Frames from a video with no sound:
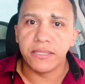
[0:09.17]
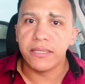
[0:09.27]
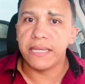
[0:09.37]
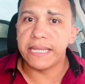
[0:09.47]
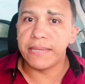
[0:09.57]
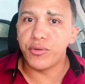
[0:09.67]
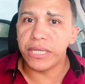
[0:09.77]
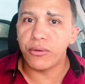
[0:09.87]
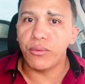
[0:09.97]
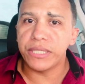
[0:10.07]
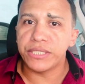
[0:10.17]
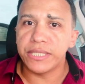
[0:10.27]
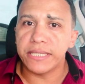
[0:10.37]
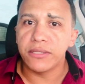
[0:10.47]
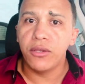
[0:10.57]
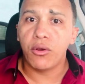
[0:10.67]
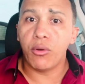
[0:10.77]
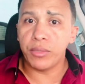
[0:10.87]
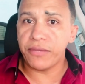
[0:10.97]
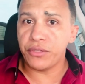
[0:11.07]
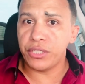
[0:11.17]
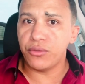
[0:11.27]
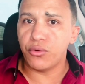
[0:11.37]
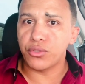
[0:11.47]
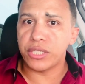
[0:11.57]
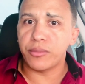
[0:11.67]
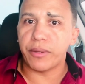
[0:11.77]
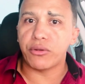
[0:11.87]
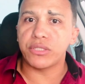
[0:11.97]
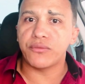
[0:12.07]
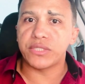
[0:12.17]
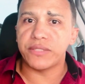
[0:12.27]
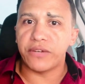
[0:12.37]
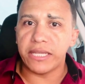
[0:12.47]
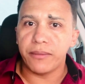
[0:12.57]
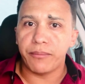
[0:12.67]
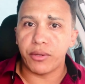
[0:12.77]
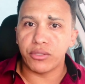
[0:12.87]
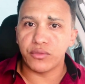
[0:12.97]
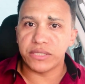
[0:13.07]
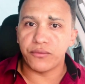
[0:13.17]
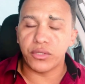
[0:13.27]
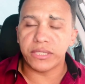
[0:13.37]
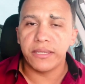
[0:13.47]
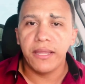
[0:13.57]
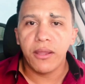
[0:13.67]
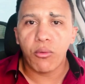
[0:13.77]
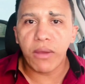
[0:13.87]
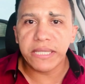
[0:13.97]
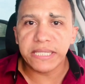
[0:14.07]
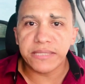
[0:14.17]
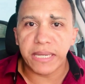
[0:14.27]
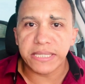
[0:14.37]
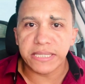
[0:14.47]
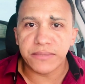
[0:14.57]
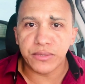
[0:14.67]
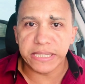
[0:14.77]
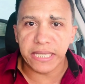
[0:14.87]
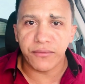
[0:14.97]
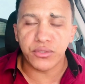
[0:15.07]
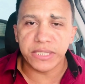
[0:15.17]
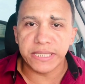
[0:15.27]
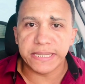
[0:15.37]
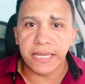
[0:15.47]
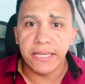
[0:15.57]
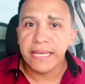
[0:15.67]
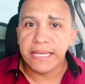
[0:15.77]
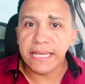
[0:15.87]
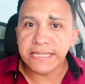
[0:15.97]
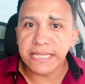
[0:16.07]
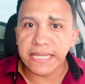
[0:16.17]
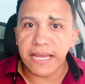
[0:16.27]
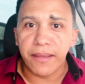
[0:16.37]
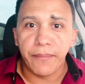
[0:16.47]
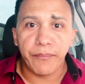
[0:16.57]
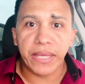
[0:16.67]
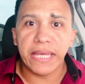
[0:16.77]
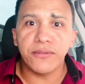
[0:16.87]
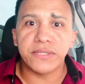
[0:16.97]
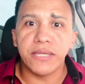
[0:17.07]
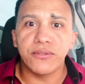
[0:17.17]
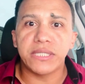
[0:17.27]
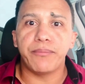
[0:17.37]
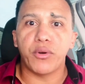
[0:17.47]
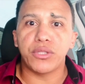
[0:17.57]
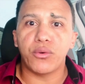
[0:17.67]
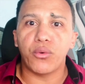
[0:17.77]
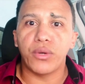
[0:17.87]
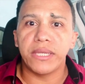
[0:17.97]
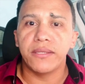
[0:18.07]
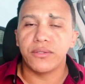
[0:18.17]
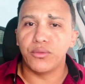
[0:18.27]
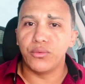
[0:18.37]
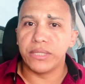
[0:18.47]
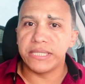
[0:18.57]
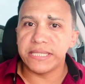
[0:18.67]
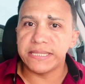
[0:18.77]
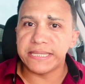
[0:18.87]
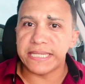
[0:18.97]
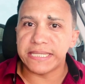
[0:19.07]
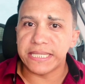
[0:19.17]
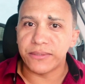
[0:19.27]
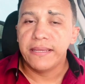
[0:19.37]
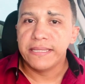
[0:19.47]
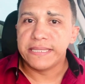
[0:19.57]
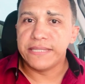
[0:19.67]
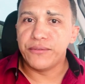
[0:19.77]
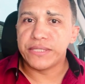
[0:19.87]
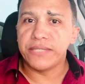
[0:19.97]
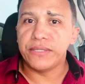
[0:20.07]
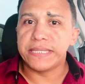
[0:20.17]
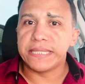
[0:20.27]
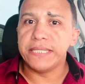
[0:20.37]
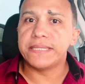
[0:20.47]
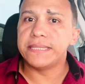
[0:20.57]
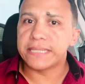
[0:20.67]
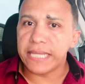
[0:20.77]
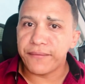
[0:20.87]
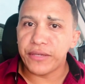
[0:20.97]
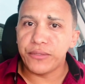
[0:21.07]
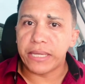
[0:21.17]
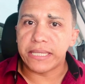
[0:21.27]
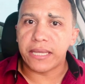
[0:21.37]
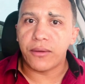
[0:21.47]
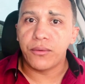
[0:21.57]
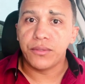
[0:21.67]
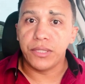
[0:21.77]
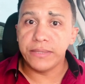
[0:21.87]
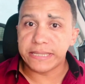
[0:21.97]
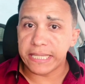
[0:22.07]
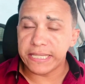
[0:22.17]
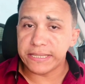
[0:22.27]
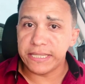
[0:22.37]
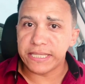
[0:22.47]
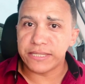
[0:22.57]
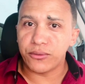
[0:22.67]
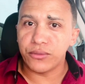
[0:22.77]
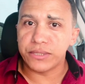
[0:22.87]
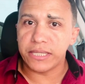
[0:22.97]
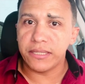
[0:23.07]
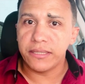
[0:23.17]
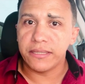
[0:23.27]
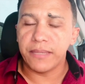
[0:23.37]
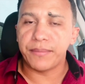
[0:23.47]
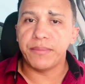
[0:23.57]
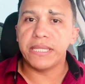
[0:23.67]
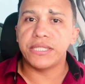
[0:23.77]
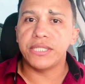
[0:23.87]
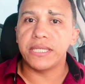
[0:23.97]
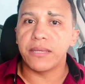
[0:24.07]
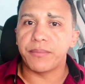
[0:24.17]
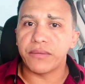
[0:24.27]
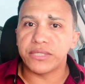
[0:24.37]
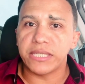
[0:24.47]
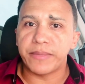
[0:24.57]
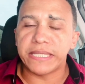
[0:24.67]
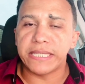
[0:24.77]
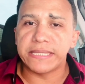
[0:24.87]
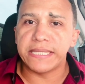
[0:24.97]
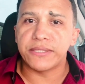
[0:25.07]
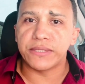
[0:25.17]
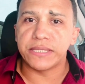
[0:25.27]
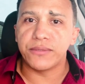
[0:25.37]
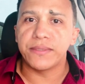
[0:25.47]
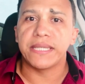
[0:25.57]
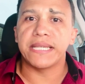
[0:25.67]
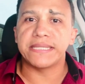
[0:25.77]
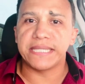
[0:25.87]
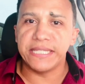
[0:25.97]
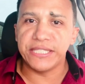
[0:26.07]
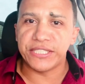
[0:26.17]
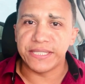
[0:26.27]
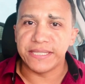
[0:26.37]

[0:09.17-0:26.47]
Elaborei algumas dicas como definir o roteiro para onde você vai, para onde você volta, quais as marchas você deve utilizar e aceitar pequenos erros que podem ocorrer durante esse trajeto. Se você não é inscrito, se inscreve aí no canal, não esquece de deixar seu gostei e a primeira dica para você que pretende sair sozinho é a seguinte: